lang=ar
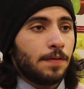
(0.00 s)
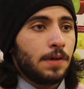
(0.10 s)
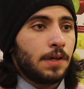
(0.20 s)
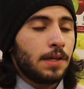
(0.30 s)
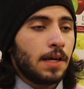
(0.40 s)

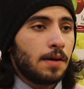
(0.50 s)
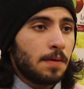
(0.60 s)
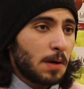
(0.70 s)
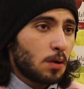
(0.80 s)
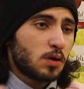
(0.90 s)
في
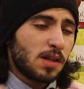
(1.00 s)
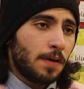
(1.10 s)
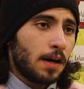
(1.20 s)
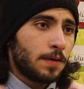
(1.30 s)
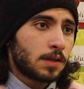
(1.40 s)
عندنا برضه
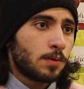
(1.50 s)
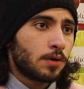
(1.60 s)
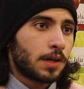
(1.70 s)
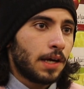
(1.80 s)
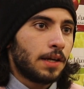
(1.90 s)
صفحة على
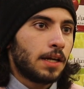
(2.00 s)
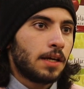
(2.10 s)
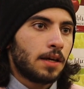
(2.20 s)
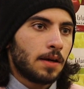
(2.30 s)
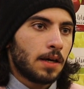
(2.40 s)
الفيسبوك يعني اللي
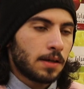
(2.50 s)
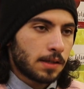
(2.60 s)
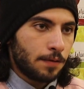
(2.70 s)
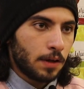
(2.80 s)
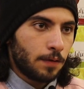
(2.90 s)
هي
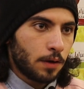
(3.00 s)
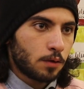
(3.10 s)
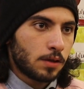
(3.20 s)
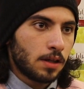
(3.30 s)
صفحة فيروز